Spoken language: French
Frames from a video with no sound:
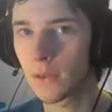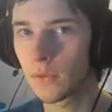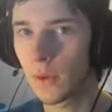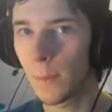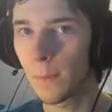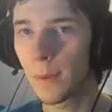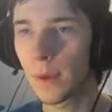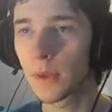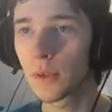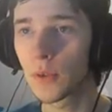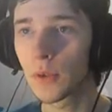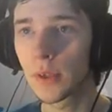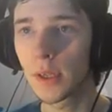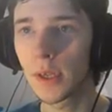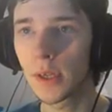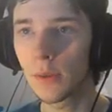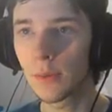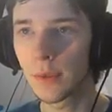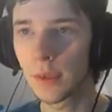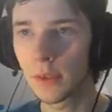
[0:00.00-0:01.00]
Je vais me
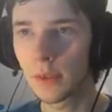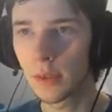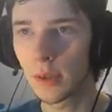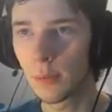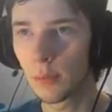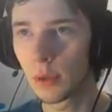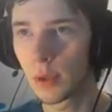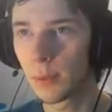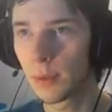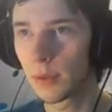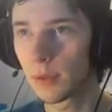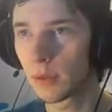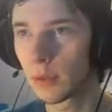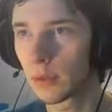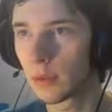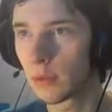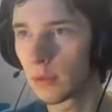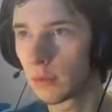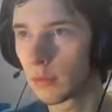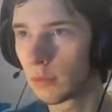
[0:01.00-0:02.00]
présenter, comme ça ce sera mon ami.
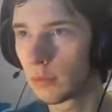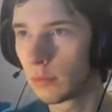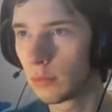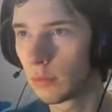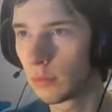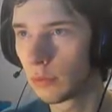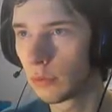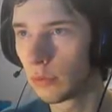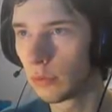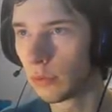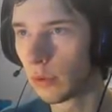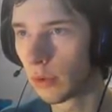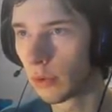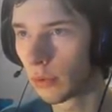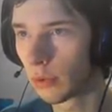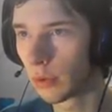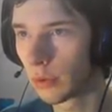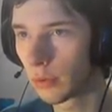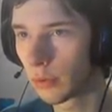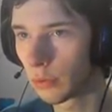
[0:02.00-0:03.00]
C'est une
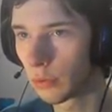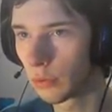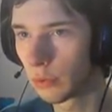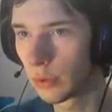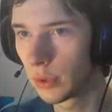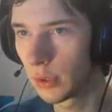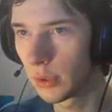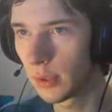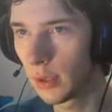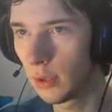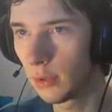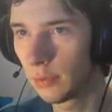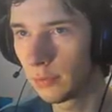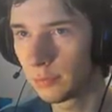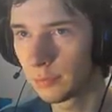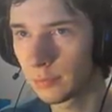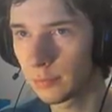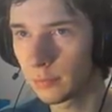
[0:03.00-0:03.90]
adolescente aussi, ça